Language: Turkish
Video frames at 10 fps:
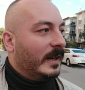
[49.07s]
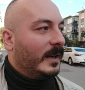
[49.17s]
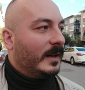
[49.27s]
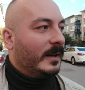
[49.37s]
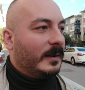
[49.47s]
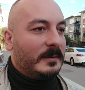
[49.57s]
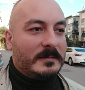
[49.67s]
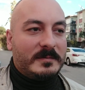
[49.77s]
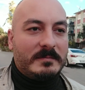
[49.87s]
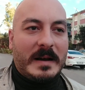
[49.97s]
Ee,
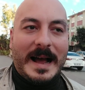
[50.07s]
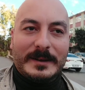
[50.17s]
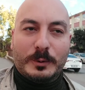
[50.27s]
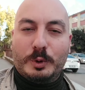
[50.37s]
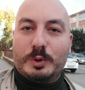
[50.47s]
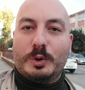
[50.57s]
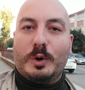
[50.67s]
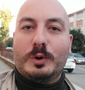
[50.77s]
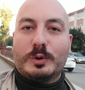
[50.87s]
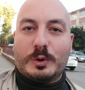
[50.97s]
hangi kuş
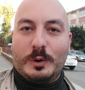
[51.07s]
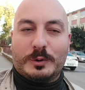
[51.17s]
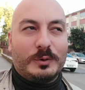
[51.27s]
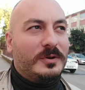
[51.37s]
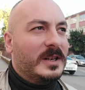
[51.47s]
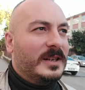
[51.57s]
türü olursa olsun